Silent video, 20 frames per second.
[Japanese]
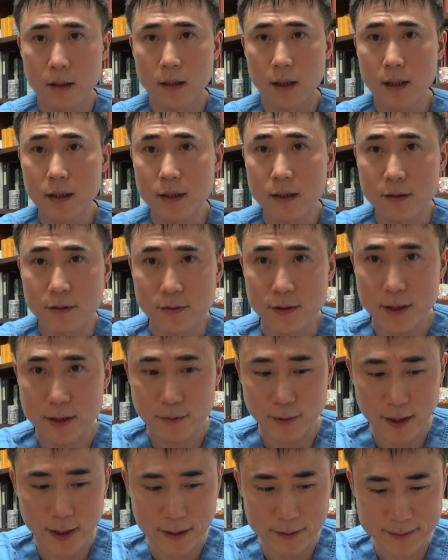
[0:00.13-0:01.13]
はい、こんにち
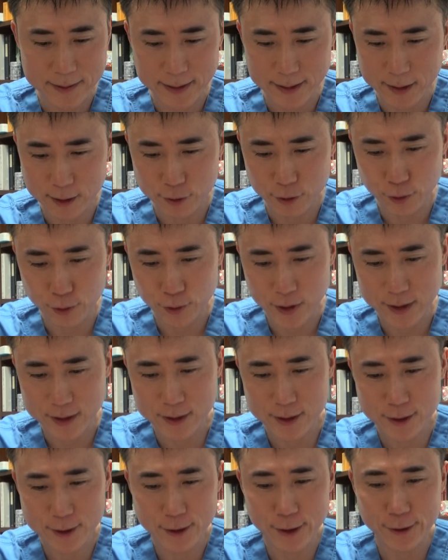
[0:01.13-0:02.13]
は、えー、今日は
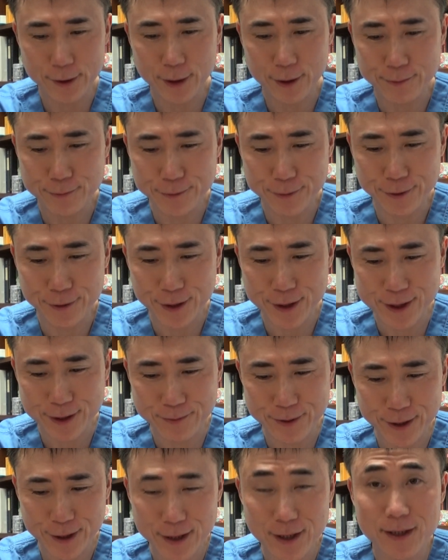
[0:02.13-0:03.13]
インスタグラムフォロワー
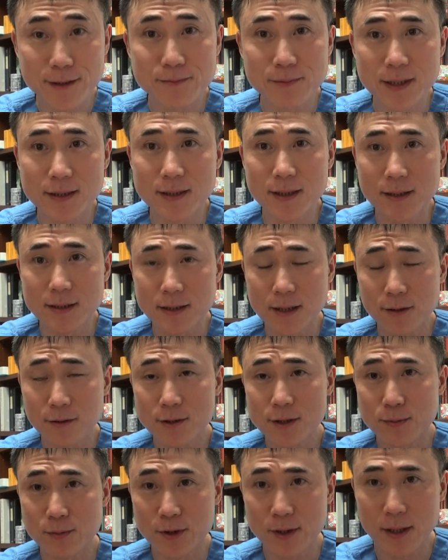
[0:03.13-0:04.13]
様からメッセージでご
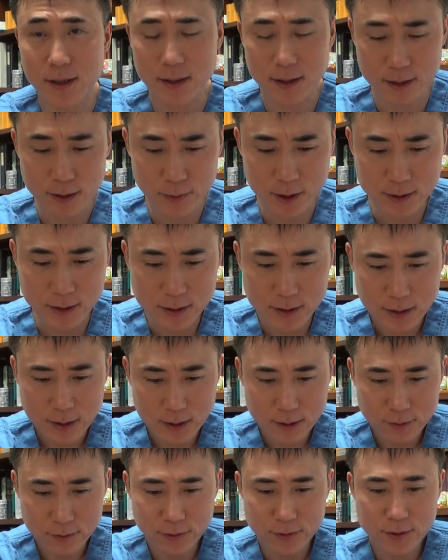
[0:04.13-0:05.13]
質問いただいてます。
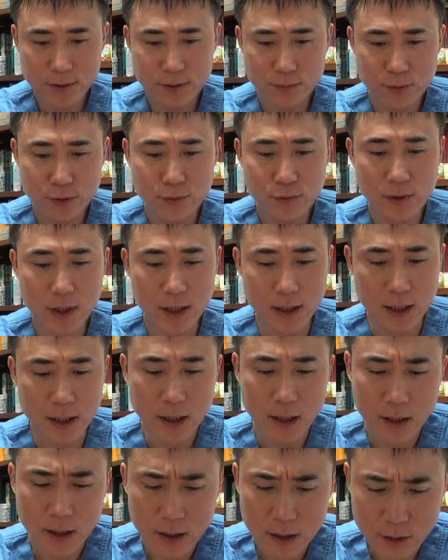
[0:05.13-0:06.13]
ご質問は、
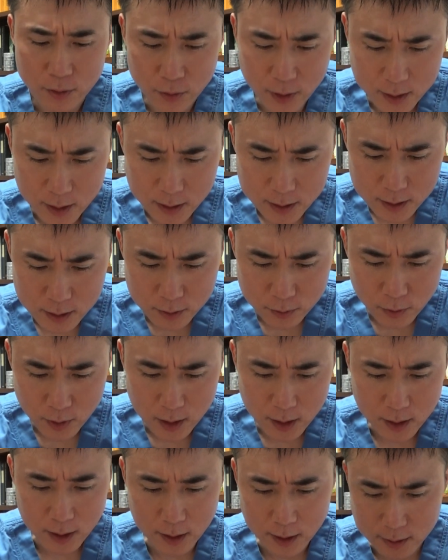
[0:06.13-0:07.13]
私
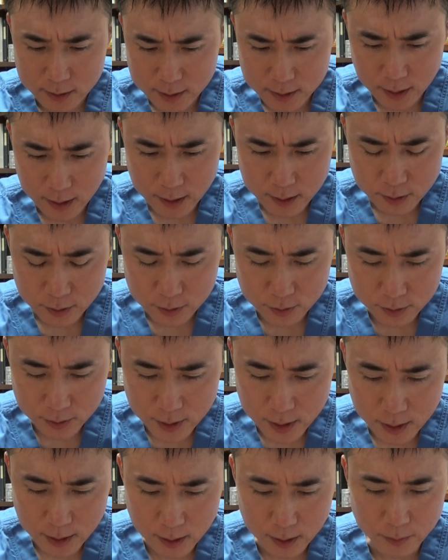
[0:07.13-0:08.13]
は左右
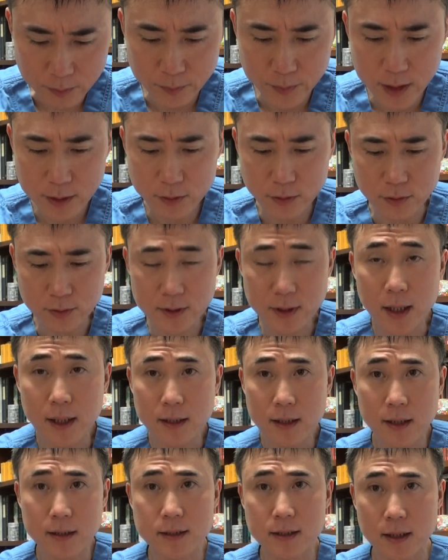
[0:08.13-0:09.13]
で目の
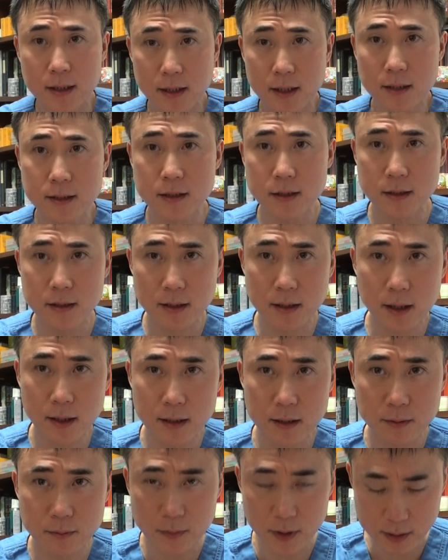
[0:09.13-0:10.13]
高さが
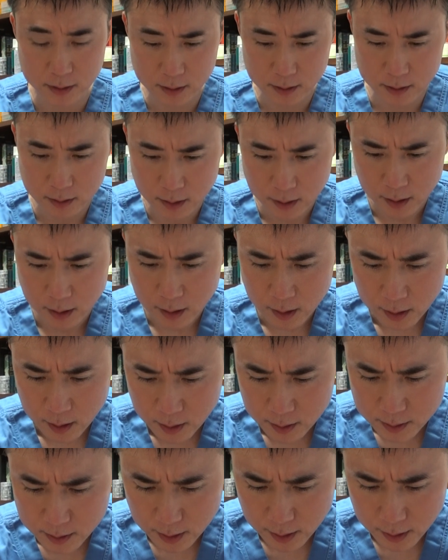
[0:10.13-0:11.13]
違います。
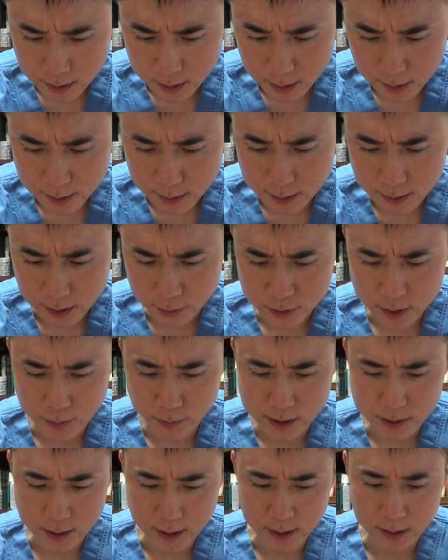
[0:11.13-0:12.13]
整形で直せ
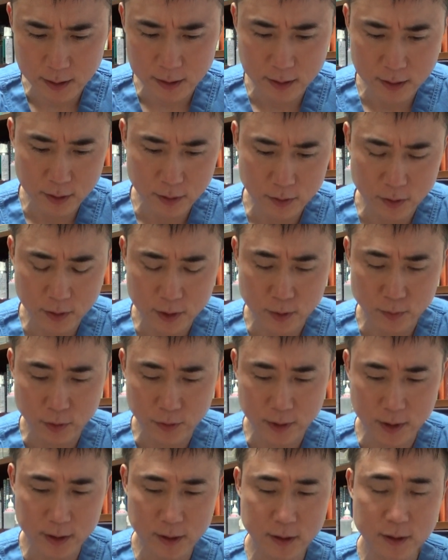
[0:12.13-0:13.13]
ますかというご質
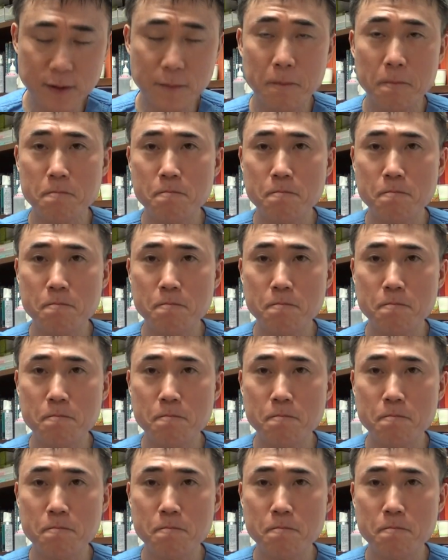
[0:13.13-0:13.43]
問です。